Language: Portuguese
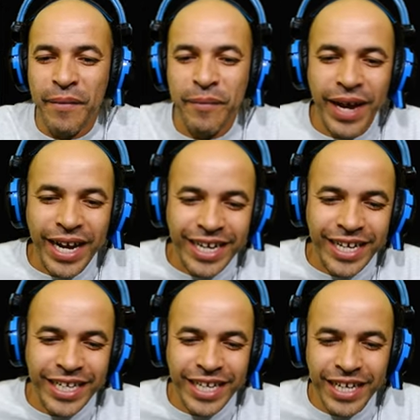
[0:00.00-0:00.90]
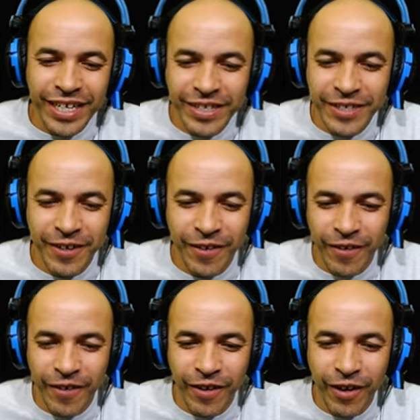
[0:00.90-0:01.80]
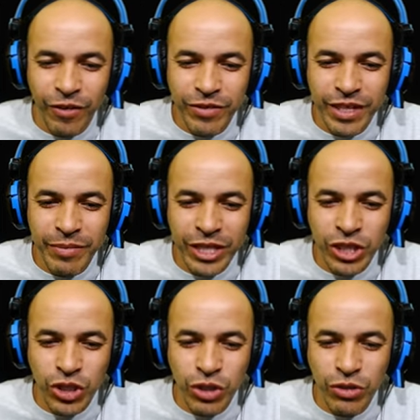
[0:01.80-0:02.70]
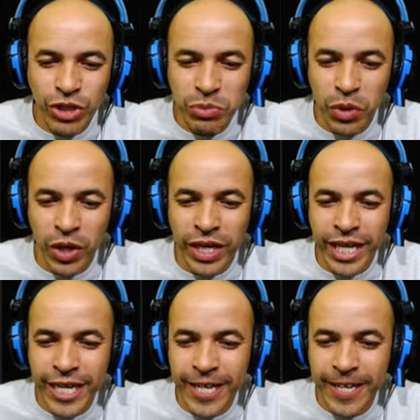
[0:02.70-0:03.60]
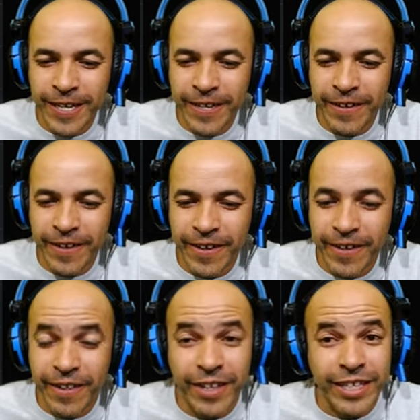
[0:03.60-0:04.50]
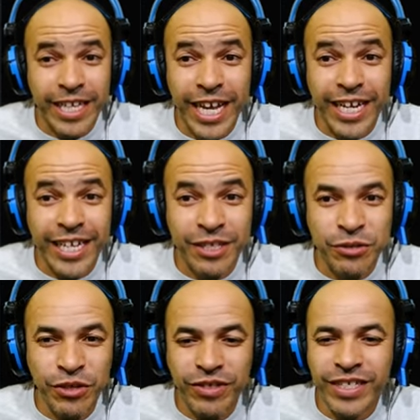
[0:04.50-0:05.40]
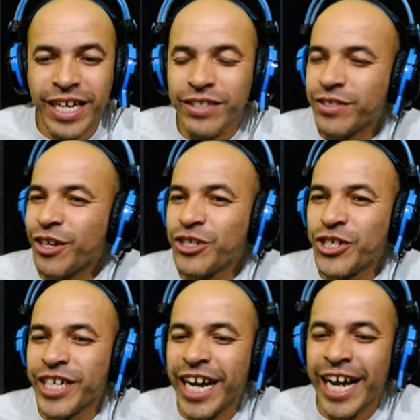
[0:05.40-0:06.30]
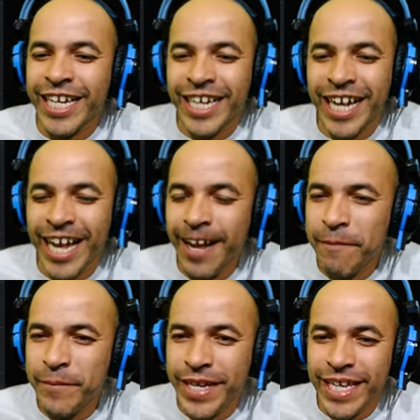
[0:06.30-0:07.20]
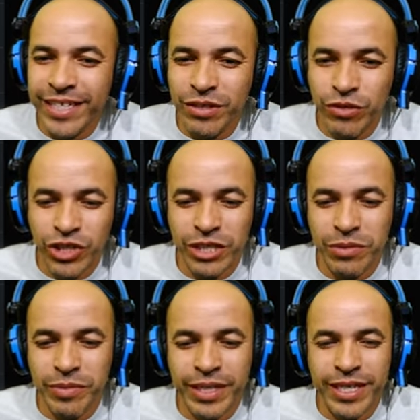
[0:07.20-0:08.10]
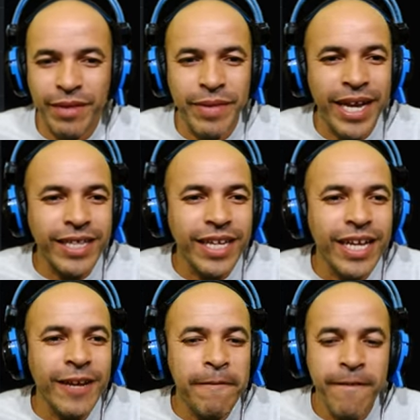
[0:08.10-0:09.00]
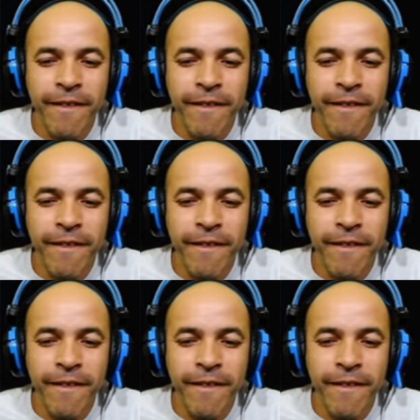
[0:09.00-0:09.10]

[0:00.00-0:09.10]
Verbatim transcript: Bacana, hein? olha o tema é show de bola, hein? Né? Gratuito, né? Só jogar e ganhar. Beleza, conseguimos bater a meta, né?